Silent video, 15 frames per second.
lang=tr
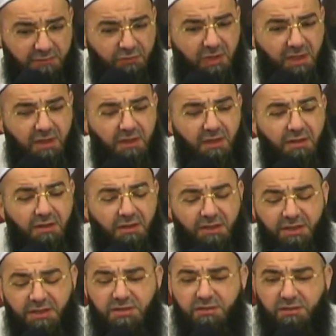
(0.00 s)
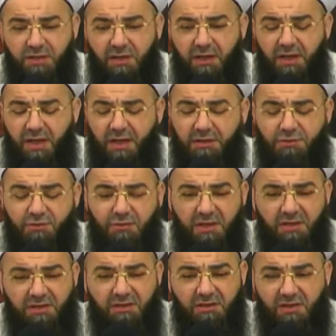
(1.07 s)
Bunlar hiç eli
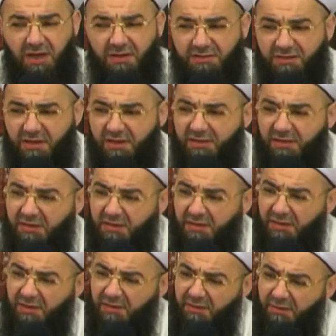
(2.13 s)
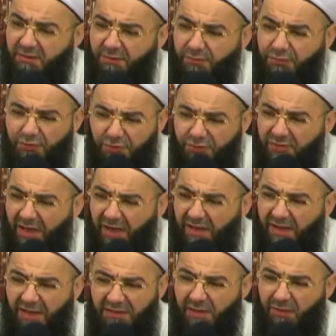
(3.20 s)
sünnetin kanı canı e, ucuz yani
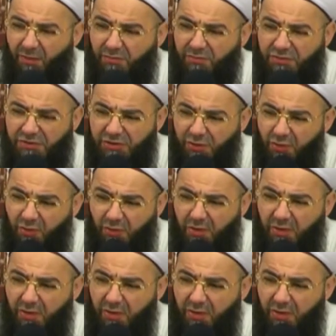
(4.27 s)
heder olmuş gidiyor.